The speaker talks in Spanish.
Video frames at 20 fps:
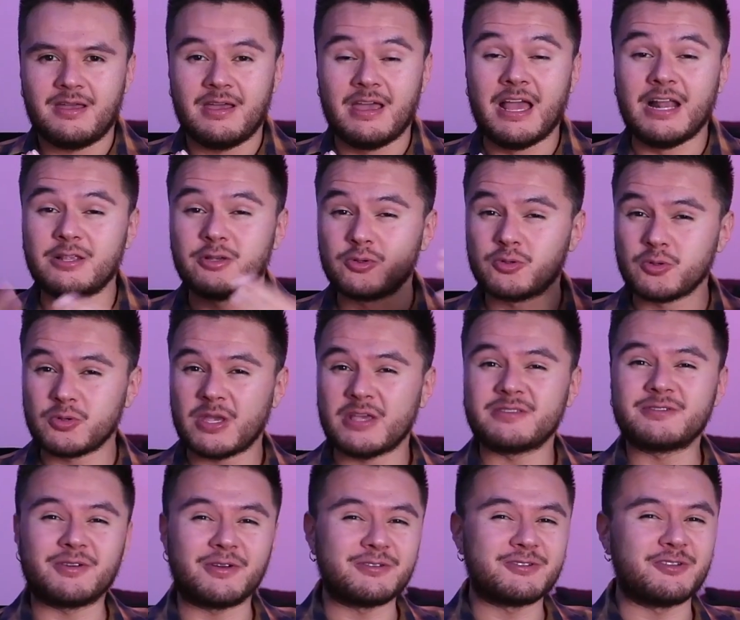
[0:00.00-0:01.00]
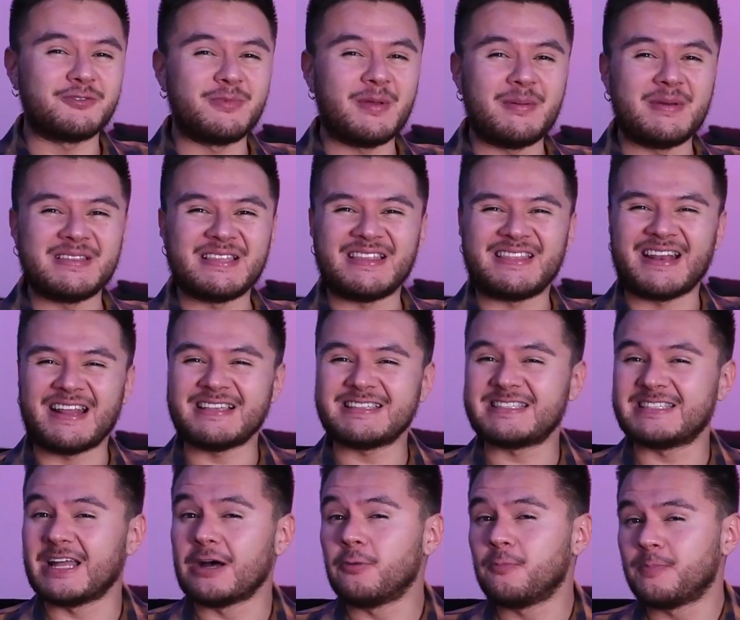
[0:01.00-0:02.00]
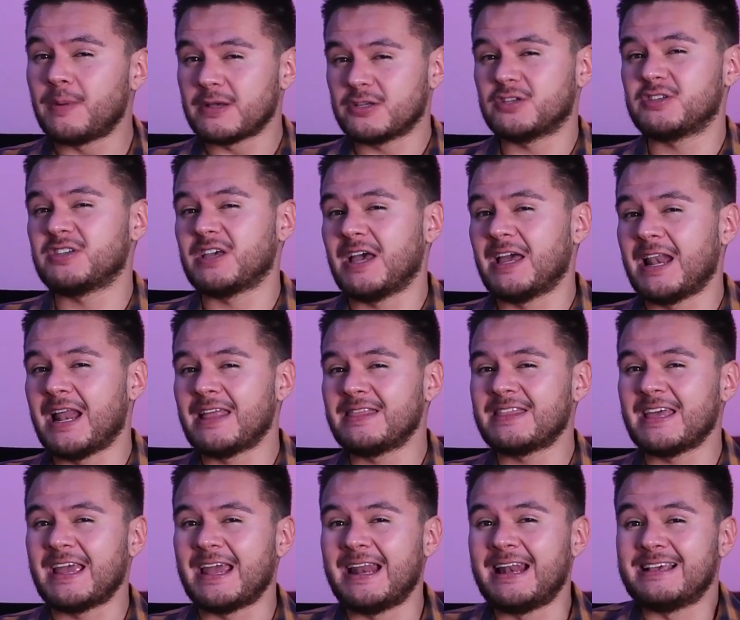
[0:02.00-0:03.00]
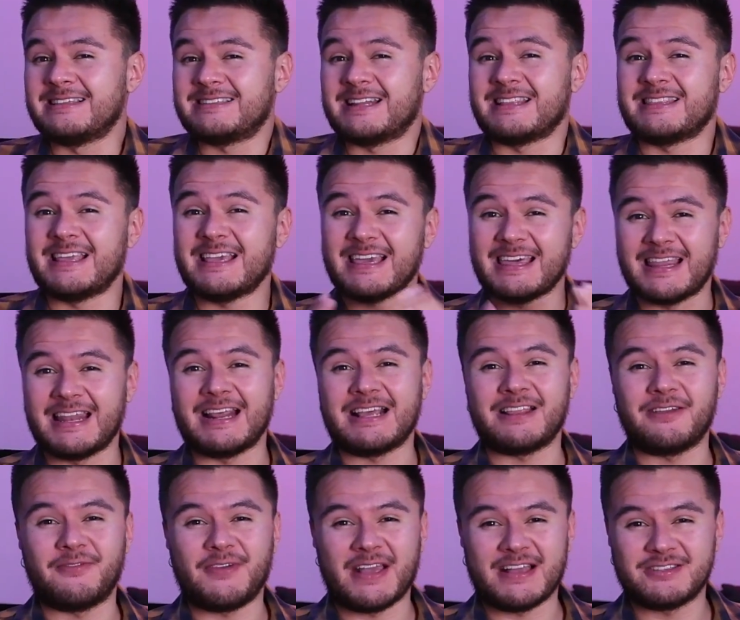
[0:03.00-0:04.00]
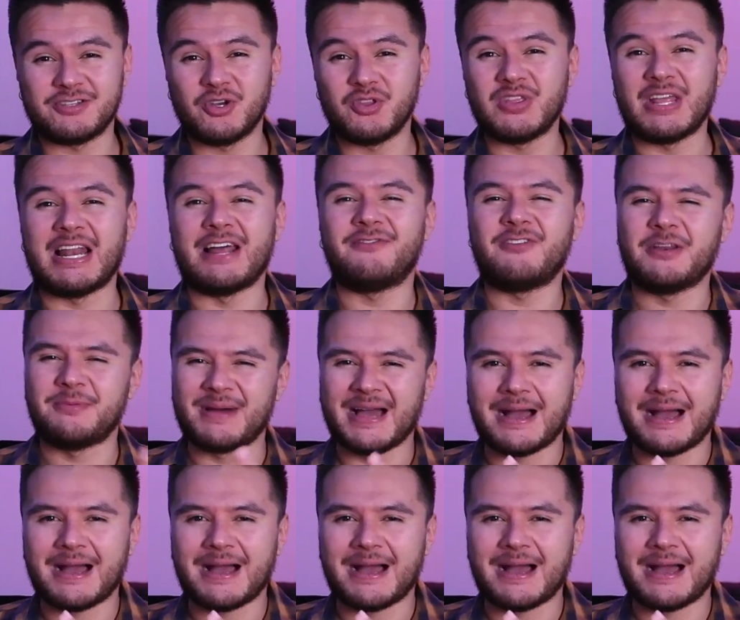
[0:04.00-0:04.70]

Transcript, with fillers: El Suzuki S-Cross 2023 da un paso hacia adelante en la estrategia de electrificación de la firma